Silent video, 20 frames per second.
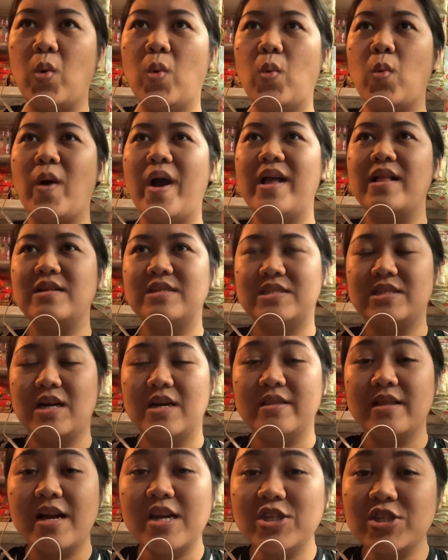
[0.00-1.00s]
while sa
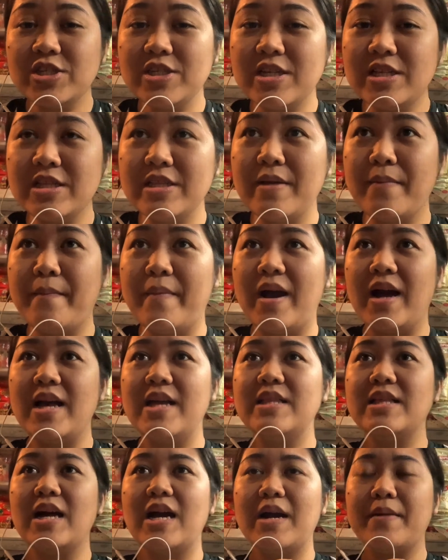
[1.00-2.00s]
national
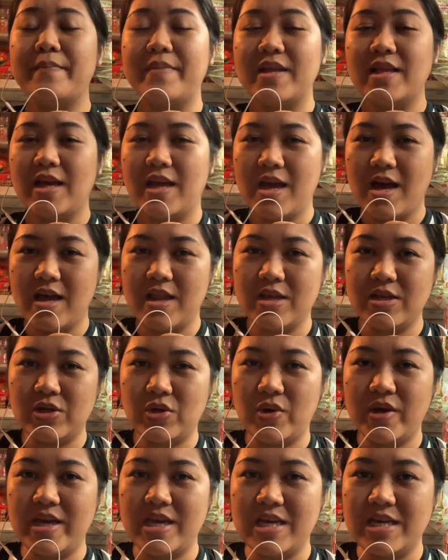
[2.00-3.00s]
naman, ang binayaran
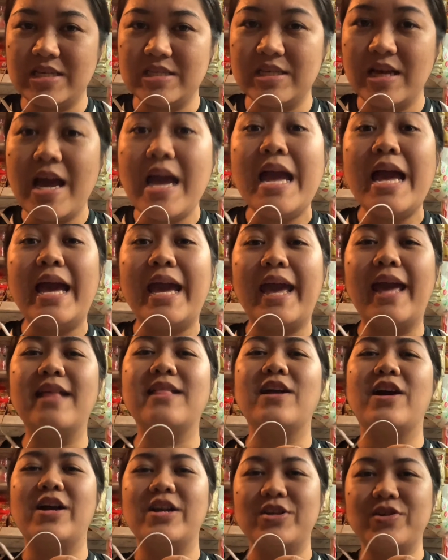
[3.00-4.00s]
ko is
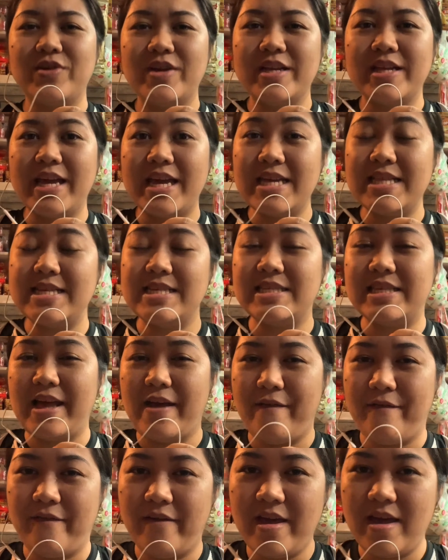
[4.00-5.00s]

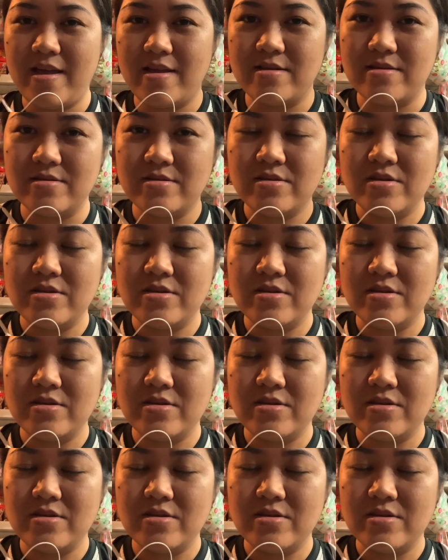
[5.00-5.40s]
887.